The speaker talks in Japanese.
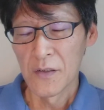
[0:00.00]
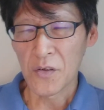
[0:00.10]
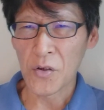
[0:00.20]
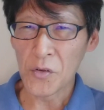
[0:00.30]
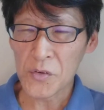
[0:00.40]

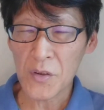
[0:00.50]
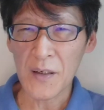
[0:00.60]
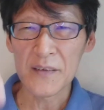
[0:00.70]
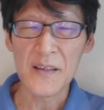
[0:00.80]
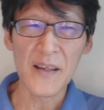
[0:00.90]
コロッと
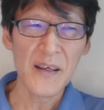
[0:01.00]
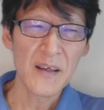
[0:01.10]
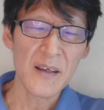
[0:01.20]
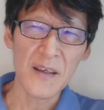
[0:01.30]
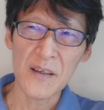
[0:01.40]
変わって
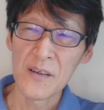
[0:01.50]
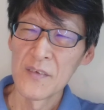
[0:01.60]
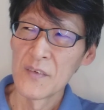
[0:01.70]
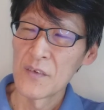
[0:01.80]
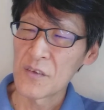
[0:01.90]
ね、
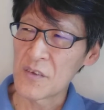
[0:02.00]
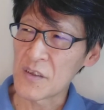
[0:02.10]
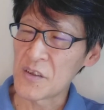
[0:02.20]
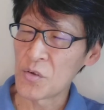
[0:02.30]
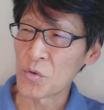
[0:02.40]
えー、つ
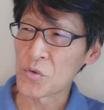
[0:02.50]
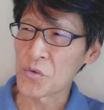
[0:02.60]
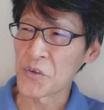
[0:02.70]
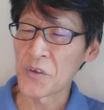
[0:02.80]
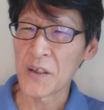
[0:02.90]
い昨日、おと
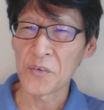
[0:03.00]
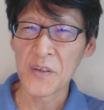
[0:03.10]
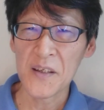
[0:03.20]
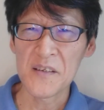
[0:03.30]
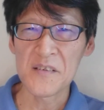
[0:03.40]
といぐらいの
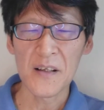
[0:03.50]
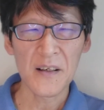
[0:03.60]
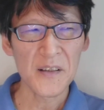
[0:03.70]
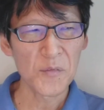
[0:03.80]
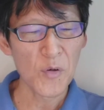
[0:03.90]
ね、記事なん
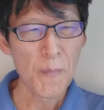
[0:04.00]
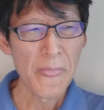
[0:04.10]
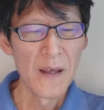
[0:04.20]
かでも、